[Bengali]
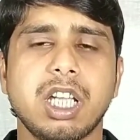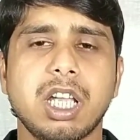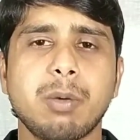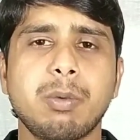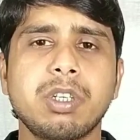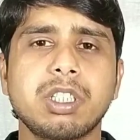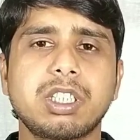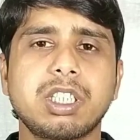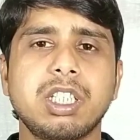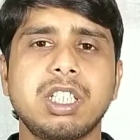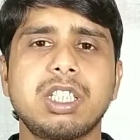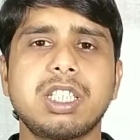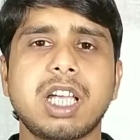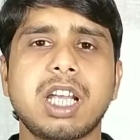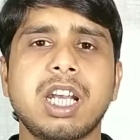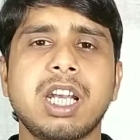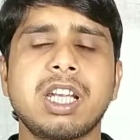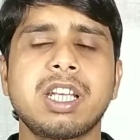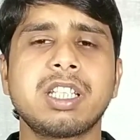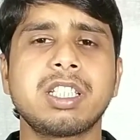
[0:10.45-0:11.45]
এবং তিনি
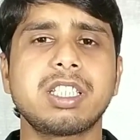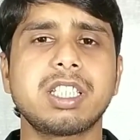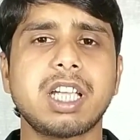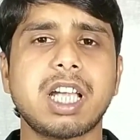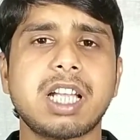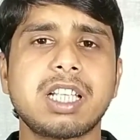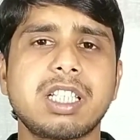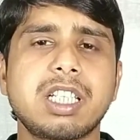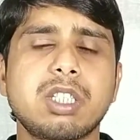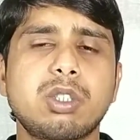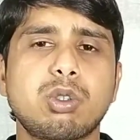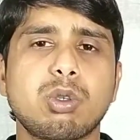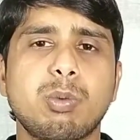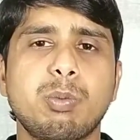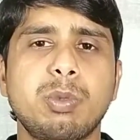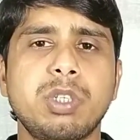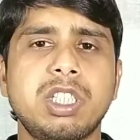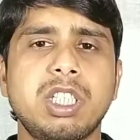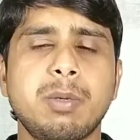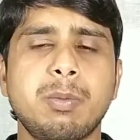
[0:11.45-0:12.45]
জানালেন যে আজকে
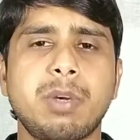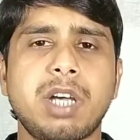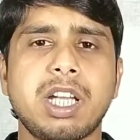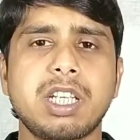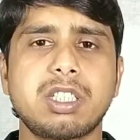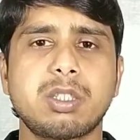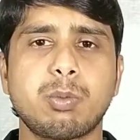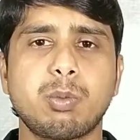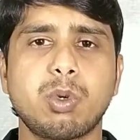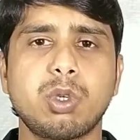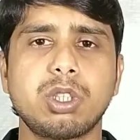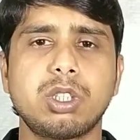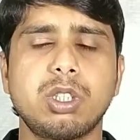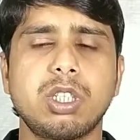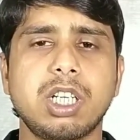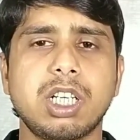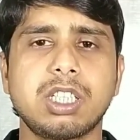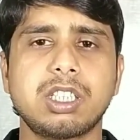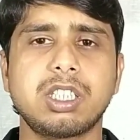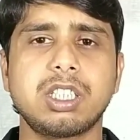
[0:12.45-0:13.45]
চব্বিশে মার্চ
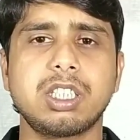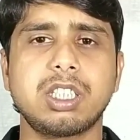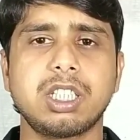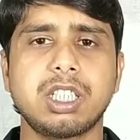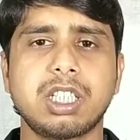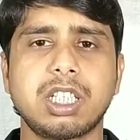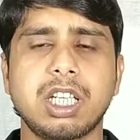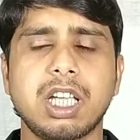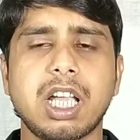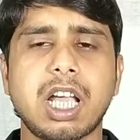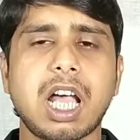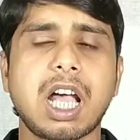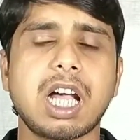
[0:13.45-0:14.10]
মধ্যরাত্রি থেকে